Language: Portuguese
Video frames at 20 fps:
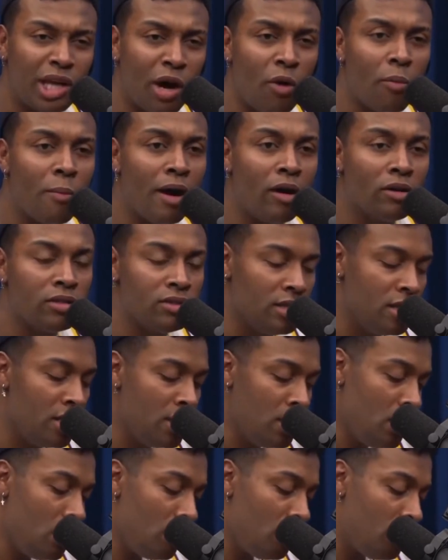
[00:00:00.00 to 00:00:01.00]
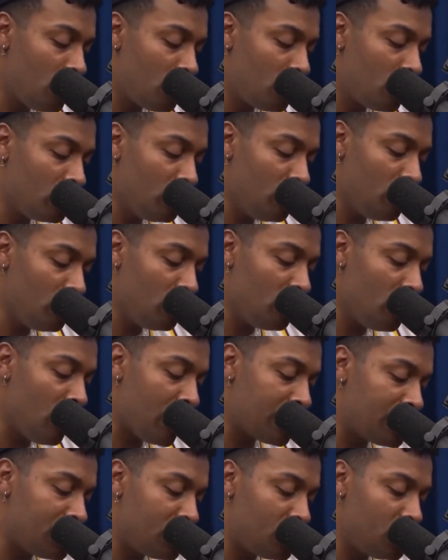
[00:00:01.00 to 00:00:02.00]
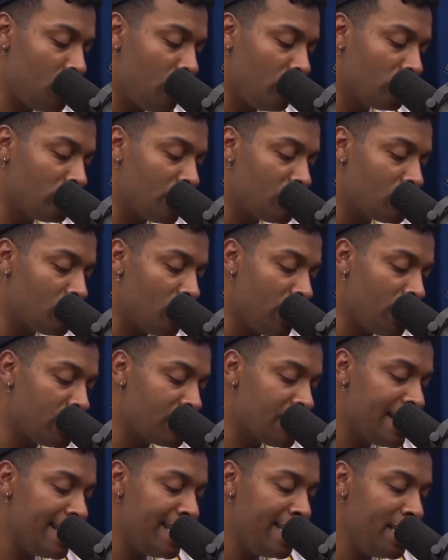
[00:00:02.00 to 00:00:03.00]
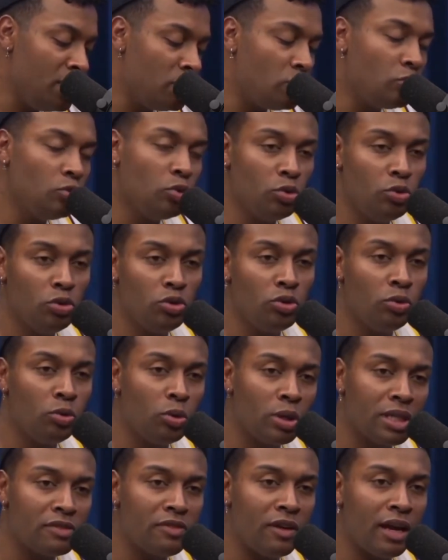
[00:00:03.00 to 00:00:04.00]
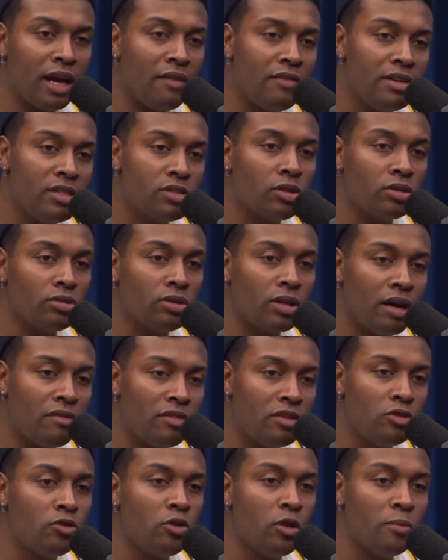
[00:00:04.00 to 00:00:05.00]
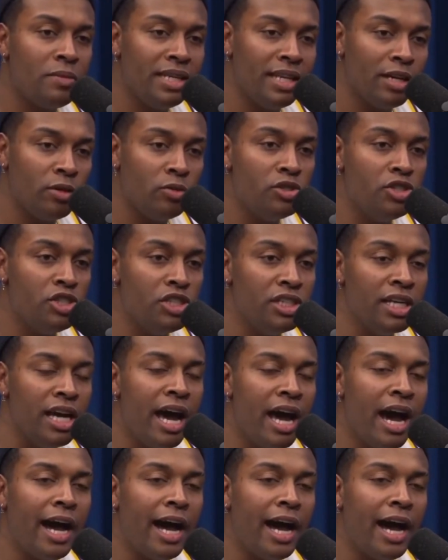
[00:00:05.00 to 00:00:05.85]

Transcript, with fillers: balde, foi quando eu assisti o Altas Horas e tudo que o Lucas falava, ele só tocava no nome Nego Di.